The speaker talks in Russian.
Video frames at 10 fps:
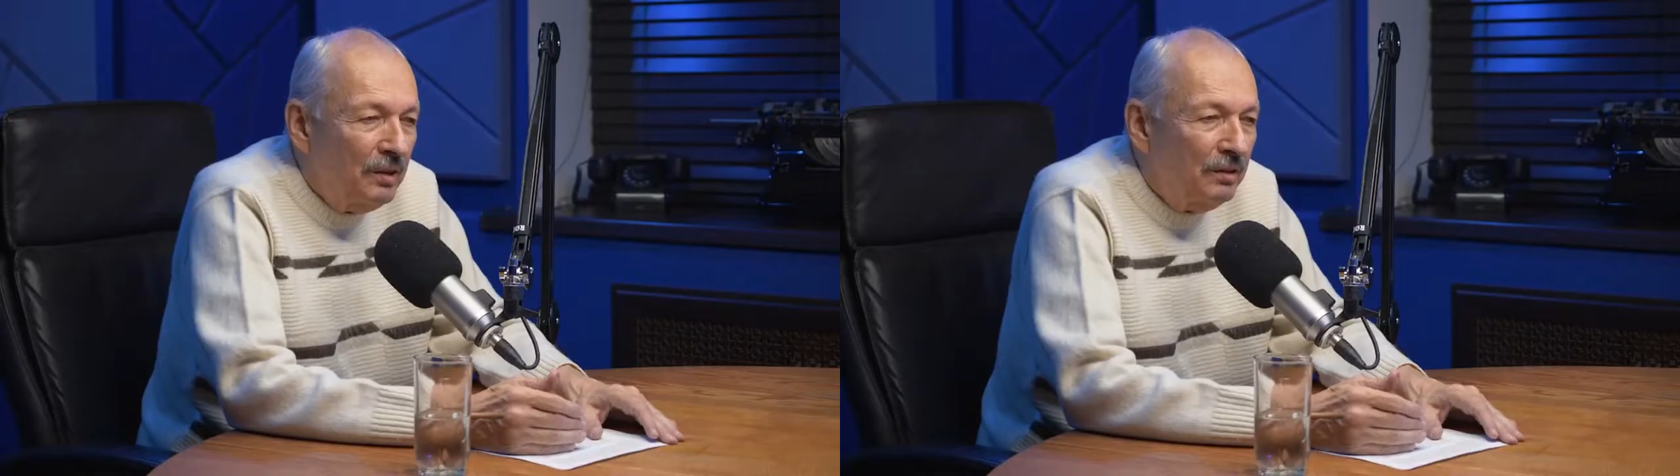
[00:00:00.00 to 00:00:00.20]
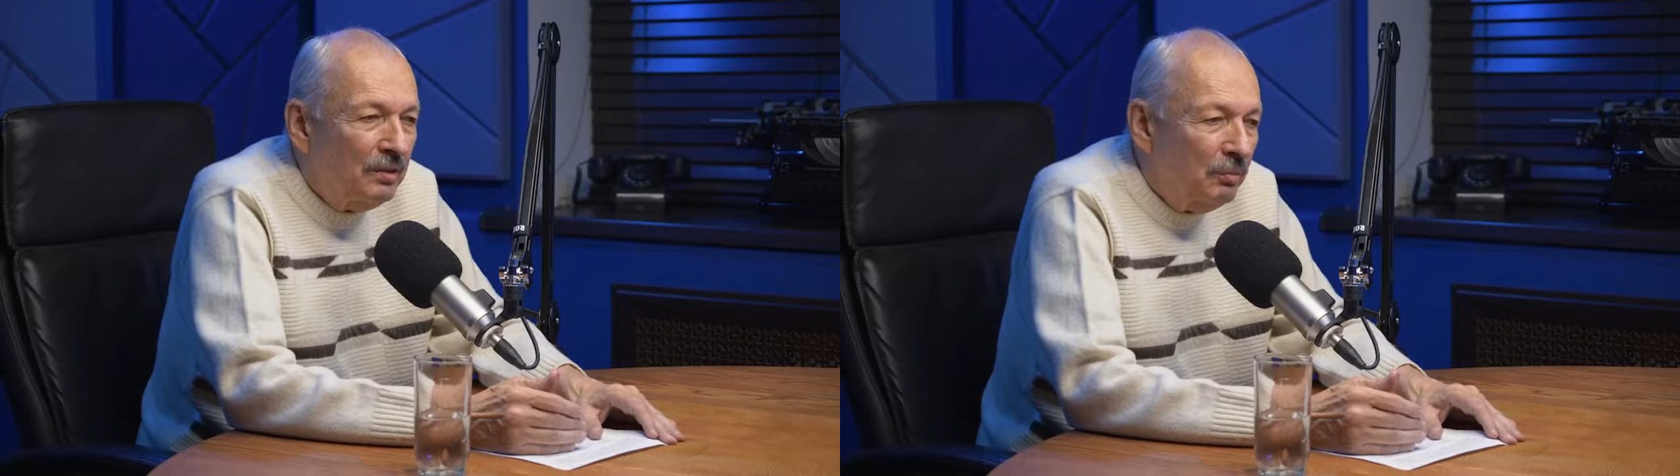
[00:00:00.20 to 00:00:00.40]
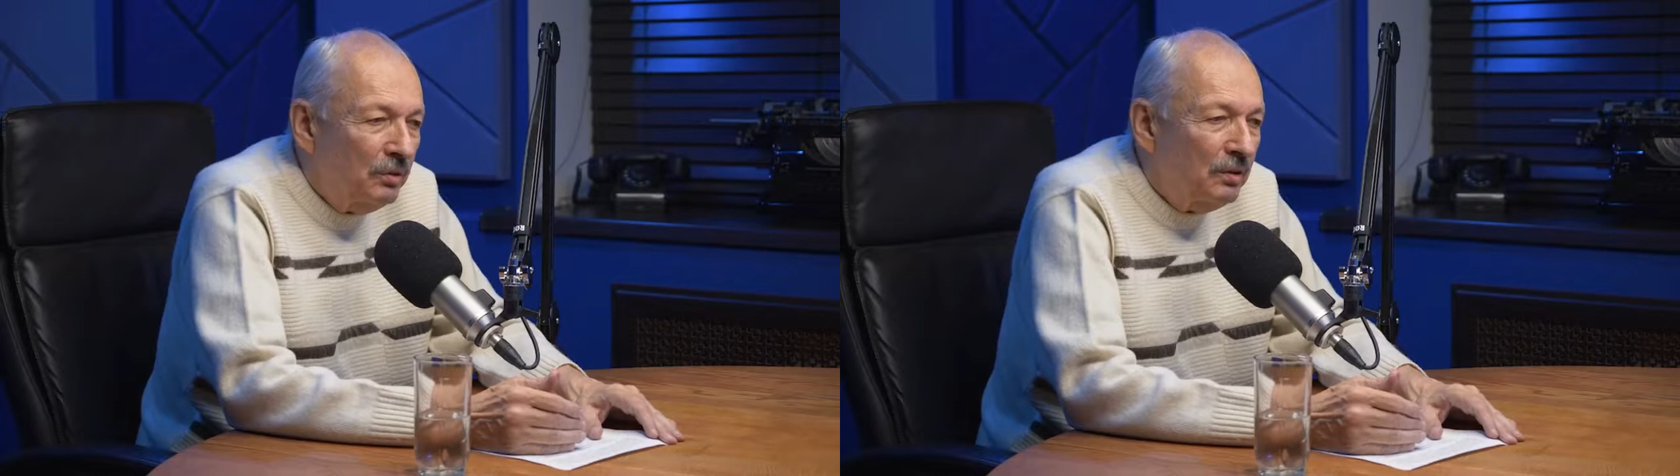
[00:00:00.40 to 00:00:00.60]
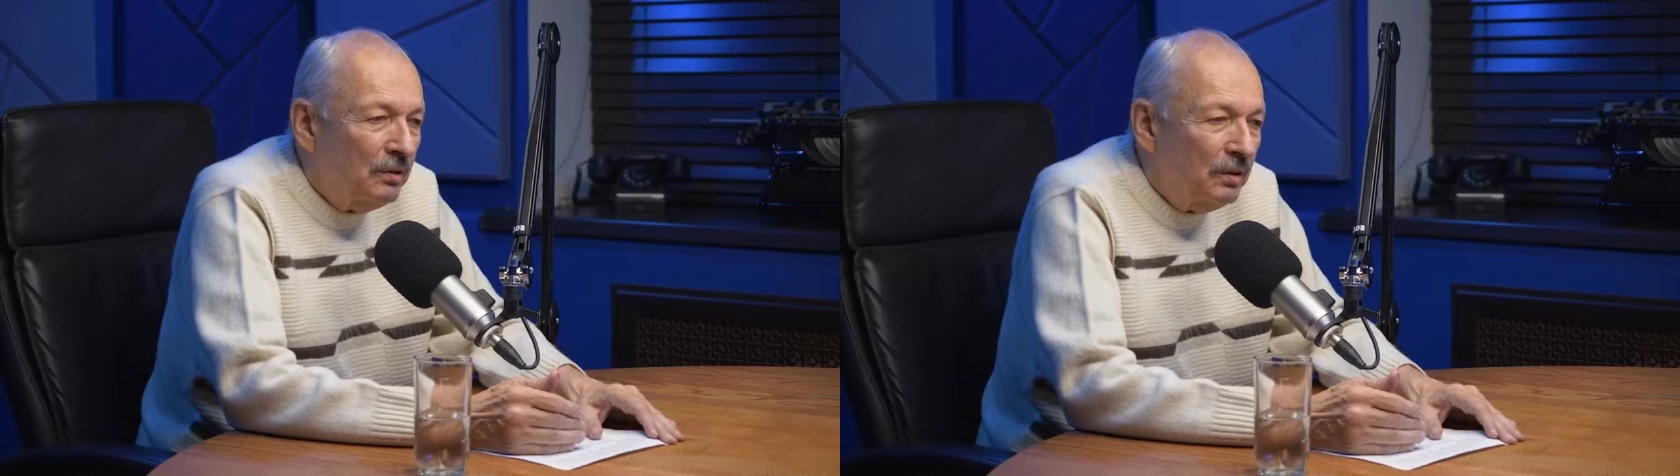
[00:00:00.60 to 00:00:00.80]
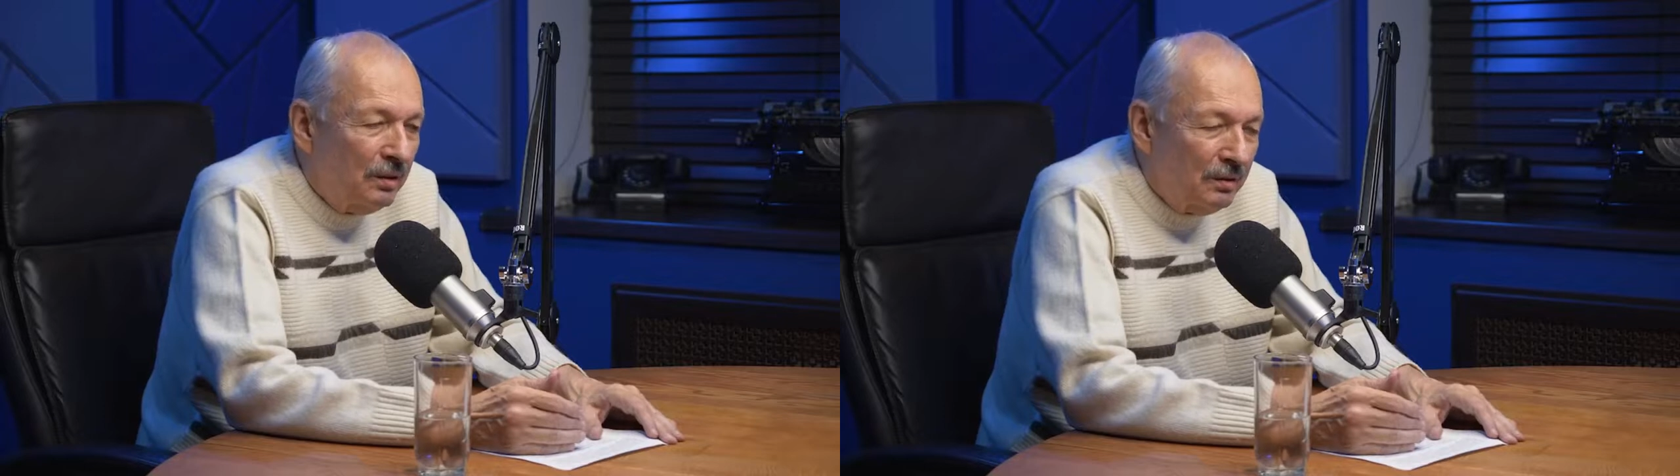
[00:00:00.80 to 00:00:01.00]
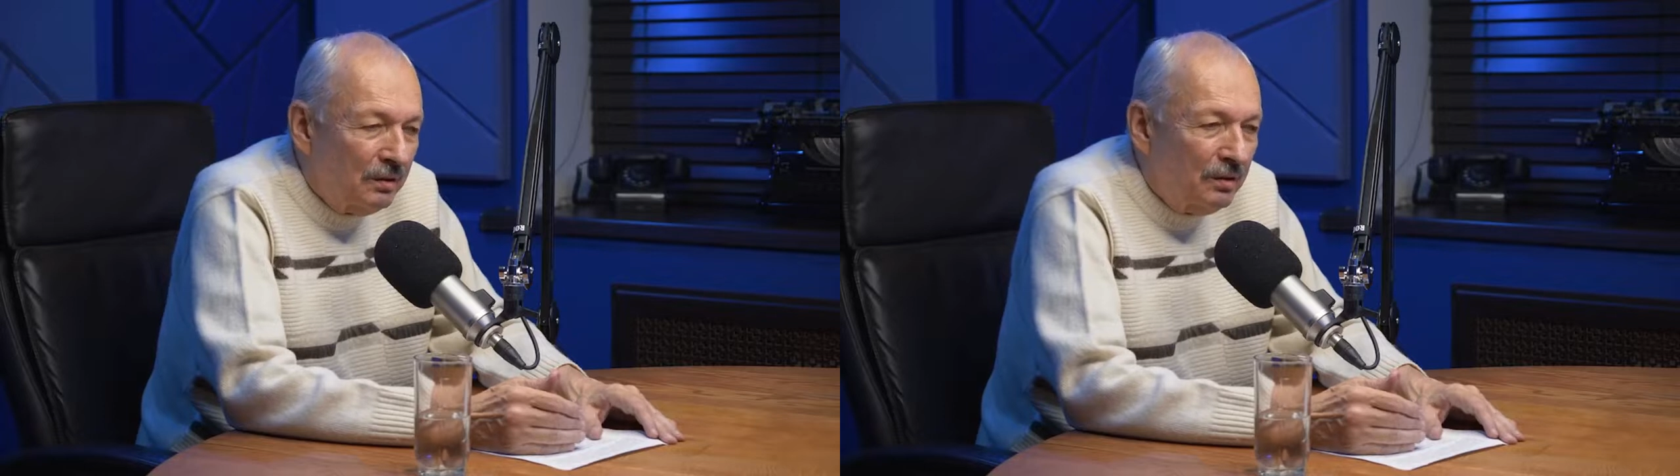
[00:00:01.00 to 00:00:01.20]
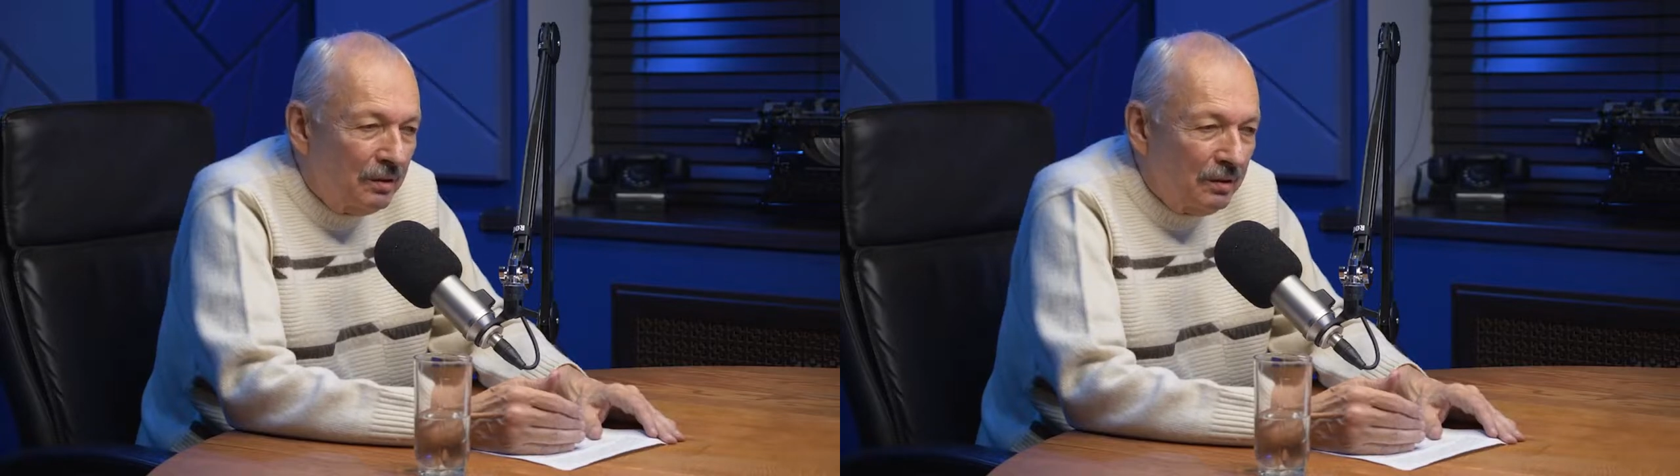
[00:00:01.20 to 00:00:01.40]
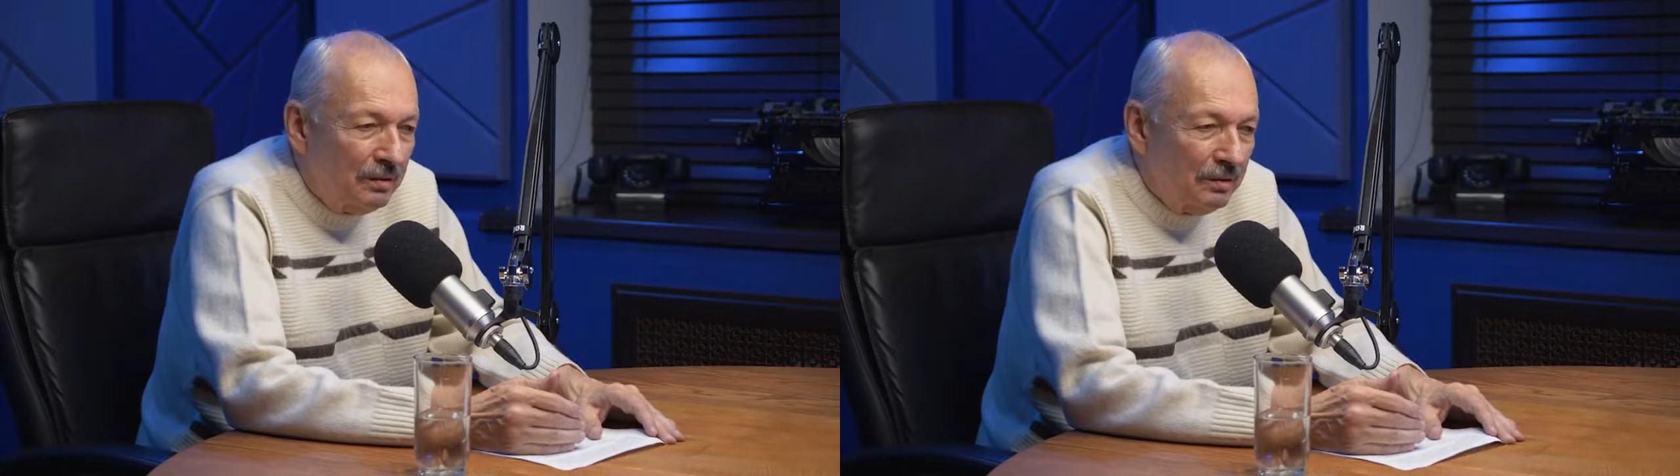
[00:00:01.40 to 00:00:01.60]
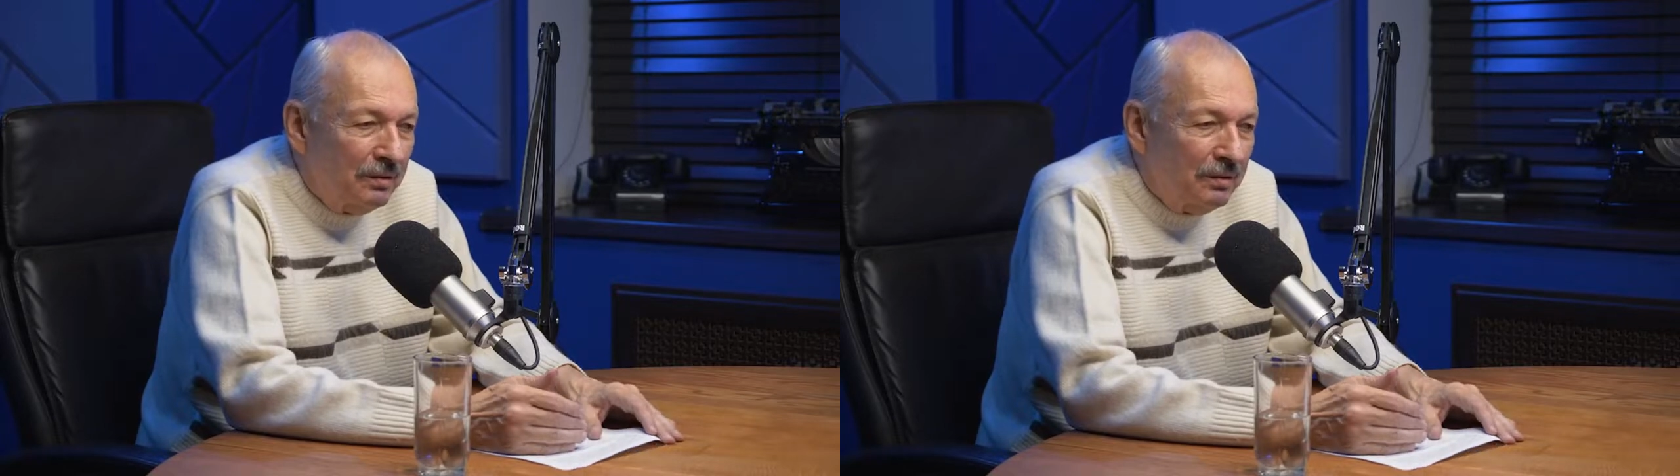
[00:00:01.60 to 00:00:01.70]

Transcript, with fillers: велись работы, тогда они носили,